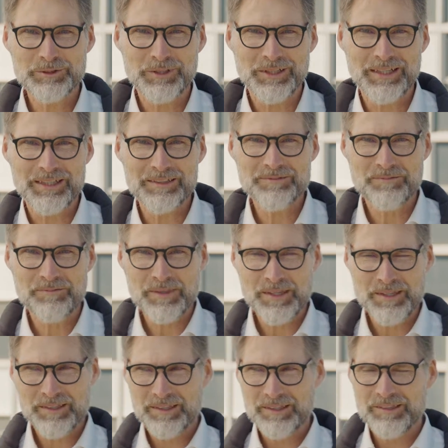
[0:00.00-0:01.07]
Solar.
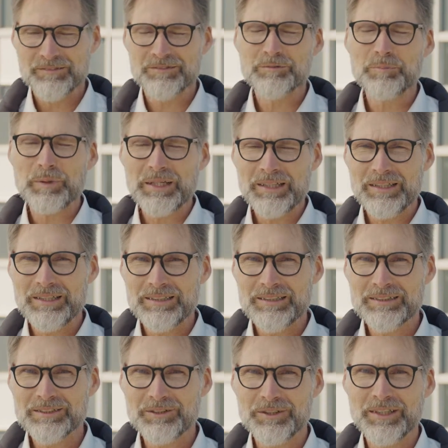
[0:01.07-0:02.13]
Wir bringen
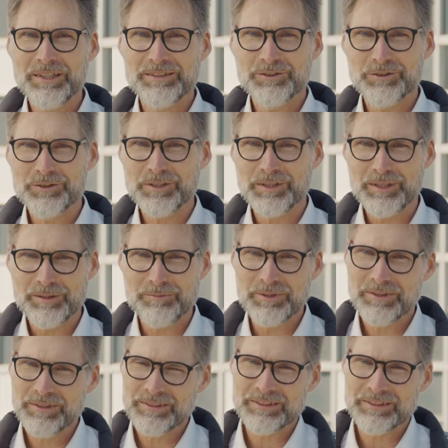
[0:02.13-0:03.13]
die Sonne ins Unternehmen.